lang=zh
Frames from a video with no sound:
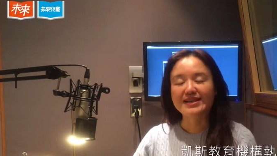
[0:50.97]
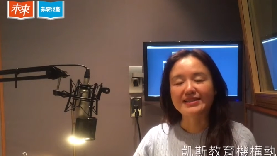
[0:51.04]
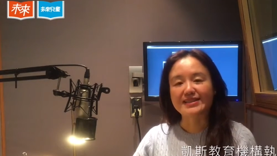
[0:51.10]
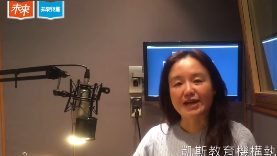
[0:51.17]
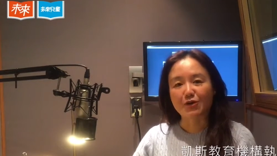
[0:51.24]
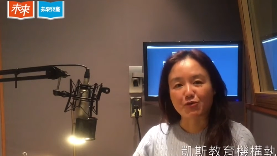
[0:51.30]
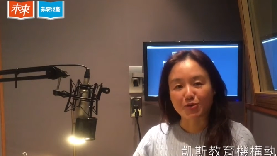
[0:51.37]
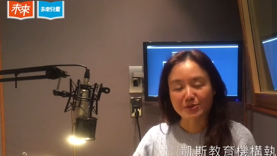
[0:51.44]

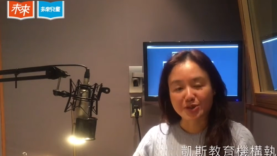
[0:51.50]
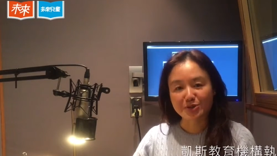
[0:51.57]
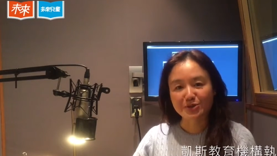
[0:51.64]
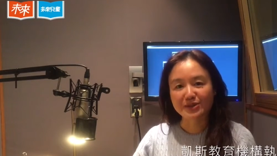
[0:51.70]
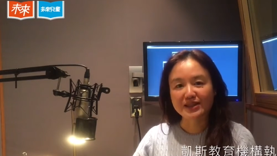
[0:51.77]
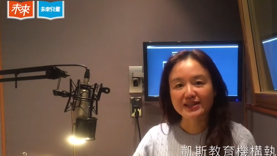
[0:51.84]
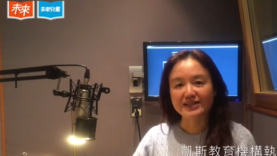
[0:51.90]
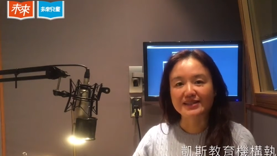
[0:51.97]
那我们除
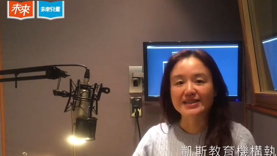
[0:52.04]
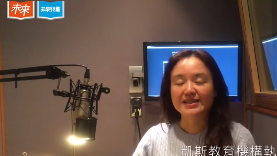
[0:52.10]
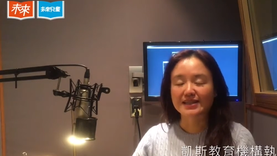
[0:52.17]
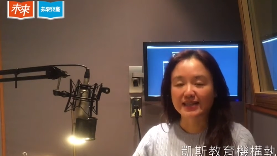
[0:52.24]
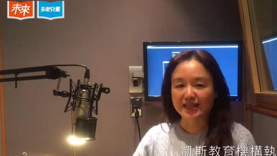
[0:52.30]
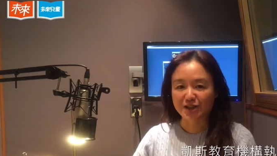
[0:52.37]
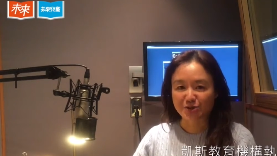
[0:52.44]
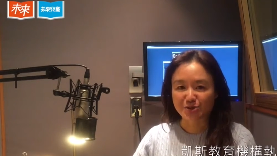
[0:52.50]
了
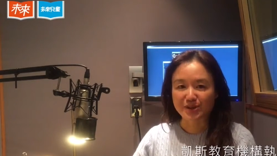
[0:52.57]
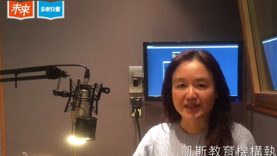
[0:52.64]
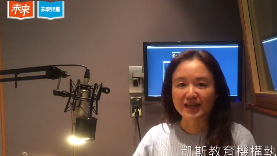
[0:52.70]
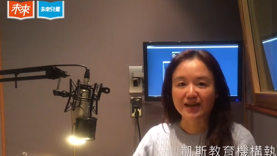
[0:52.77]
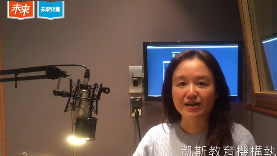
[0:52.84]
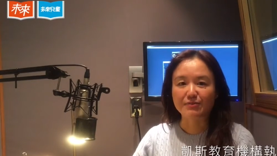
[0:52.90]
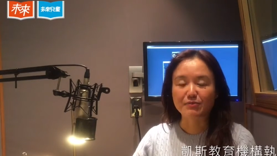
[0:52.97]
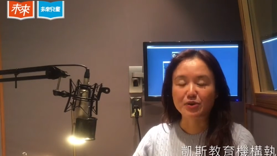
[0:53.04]
可以学
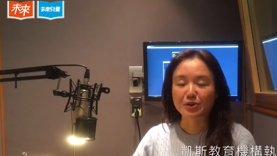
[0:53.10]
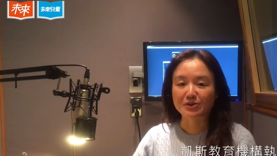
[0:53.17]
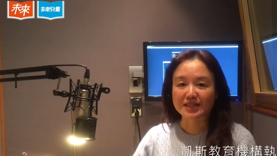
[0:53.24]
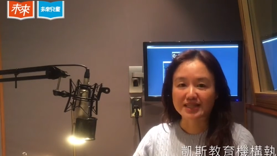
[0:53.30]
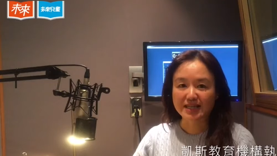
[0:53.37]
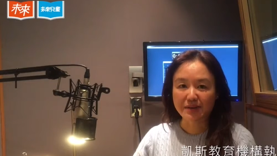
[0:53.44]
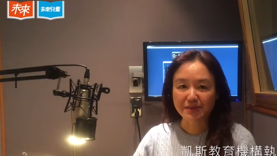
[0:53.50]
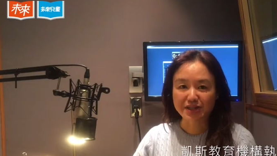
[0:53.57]
到不同的
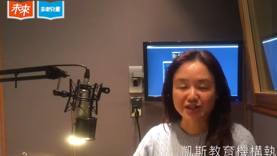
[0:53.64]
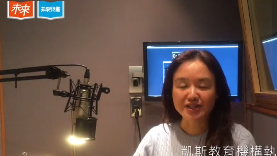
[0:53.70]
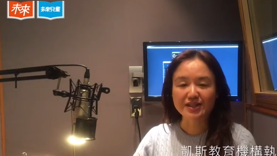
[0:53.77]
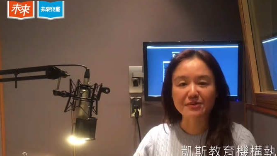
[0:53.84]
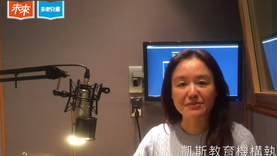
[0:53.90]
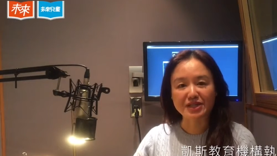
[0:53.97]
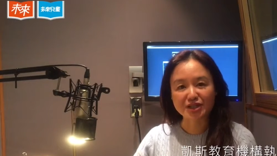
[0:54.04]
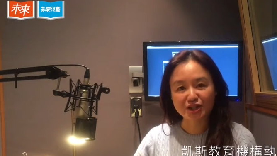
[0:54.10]
三明治
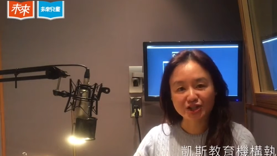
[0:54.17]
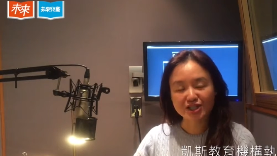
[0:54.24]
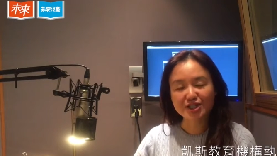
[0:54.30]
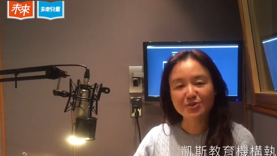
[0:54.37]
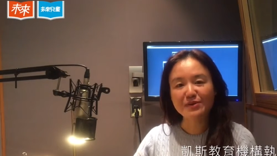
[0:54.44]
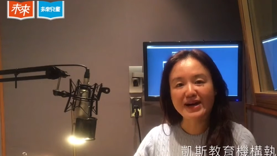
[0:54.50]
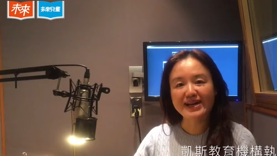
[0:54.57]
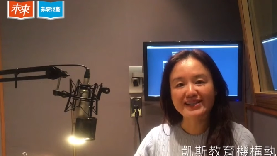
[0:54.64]
的名称
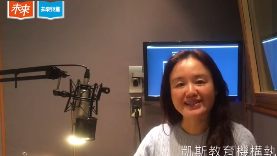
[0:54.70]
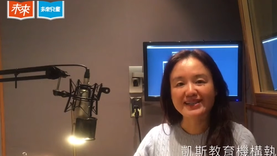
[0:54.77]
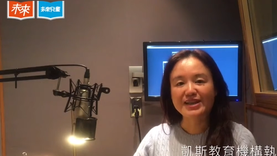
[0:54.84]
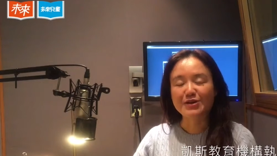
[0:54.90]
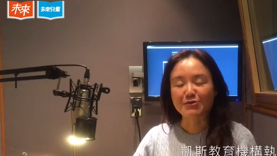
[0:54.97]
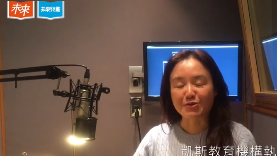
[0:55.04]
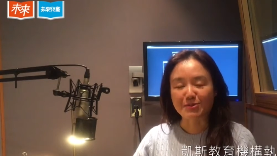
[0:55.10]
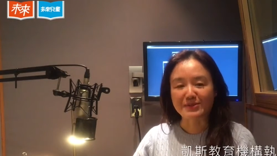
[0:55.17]
之外，
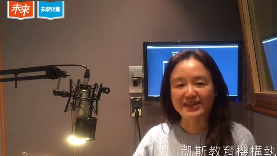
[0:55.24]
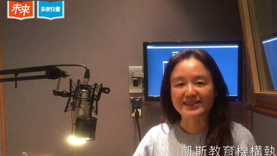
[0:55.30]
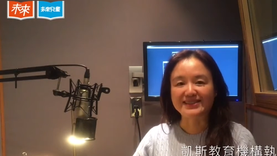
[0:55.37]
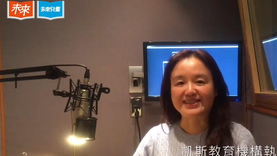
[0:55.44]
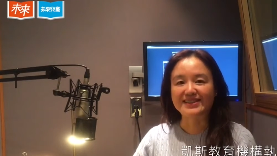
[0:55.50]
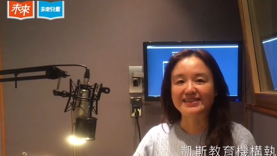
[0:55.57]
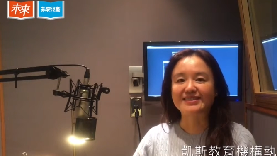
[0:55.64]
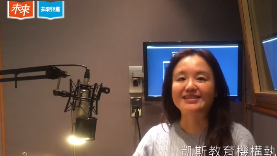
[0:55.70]
我们
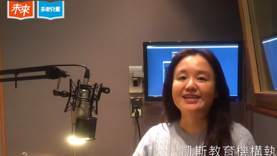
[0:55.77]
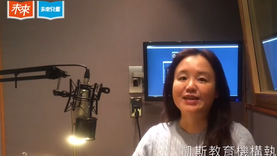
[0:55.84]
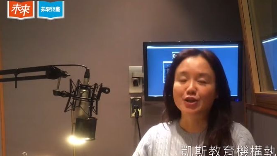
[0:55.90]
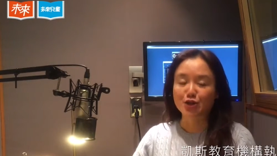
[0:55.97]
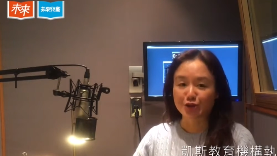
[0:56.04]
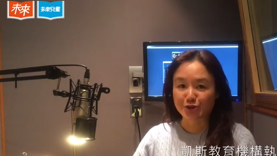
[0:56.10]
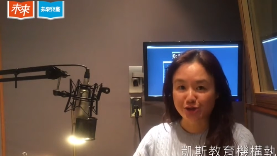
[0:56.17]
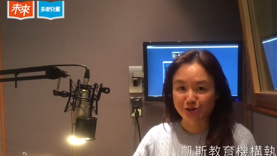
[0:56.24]
的
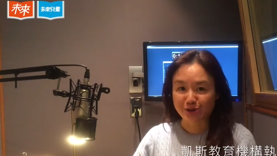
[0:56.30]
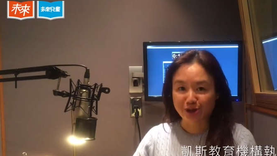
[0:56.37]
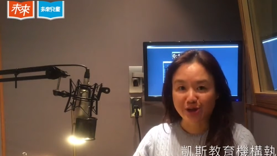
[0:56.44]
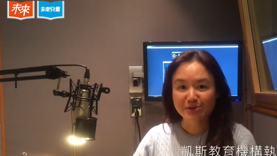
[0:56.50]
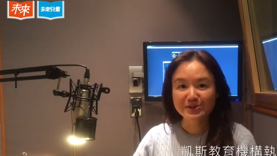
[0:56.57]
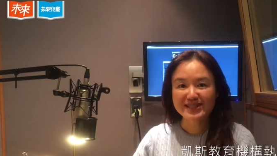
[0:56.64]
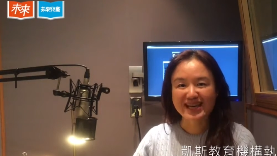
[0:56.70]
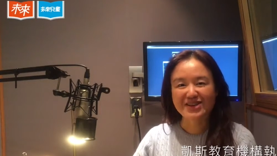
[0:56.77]
Do You
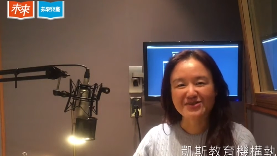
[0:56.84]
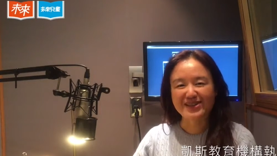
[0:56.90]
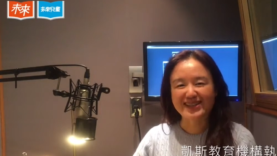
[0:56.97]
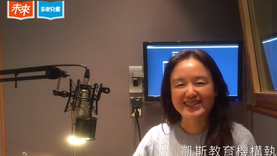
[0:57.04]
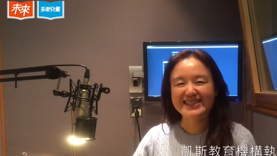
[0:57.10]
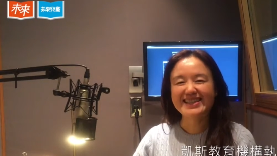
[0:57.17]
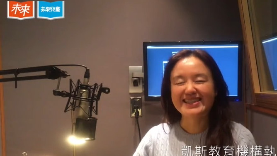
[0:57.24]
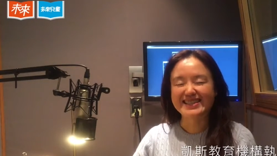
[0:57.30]
Know 单
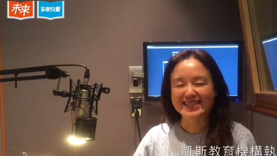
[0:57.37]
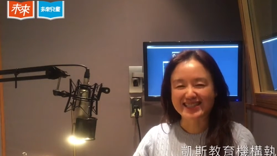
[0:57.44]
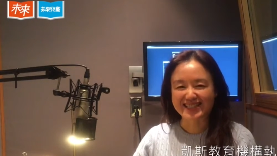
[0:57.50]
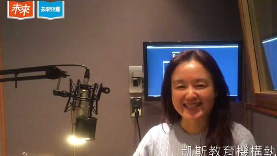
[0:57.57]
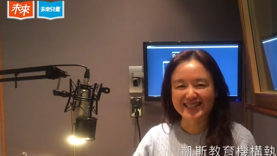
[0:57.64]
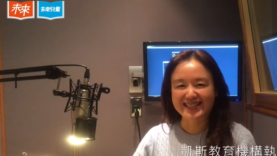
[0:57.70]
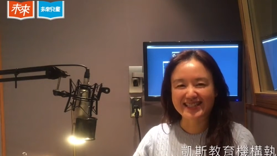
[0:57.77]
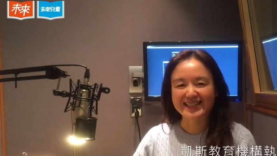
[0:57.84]
元也
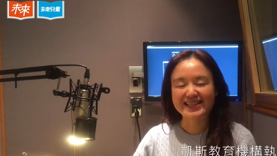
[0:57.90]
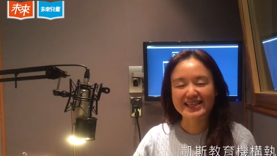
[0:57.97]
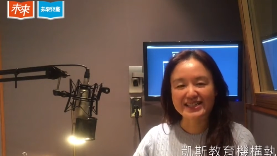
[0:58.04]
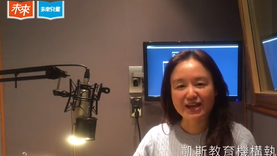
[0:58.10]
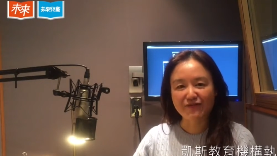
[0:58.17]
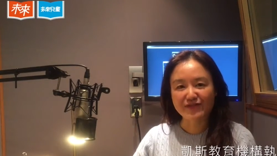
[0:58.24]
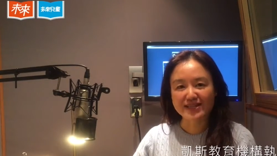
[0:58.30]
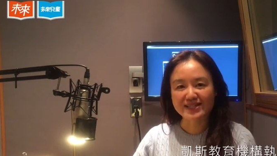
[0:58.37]
是跟大
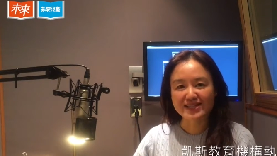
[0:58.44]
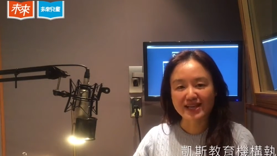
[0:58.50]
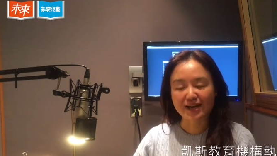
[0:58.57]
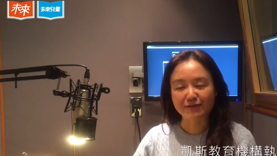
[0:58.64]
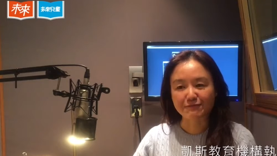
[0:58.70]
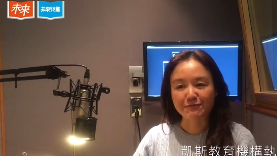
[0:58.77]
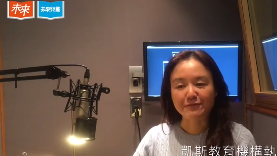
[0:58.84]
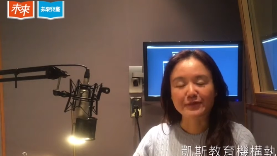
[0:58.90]
家分享。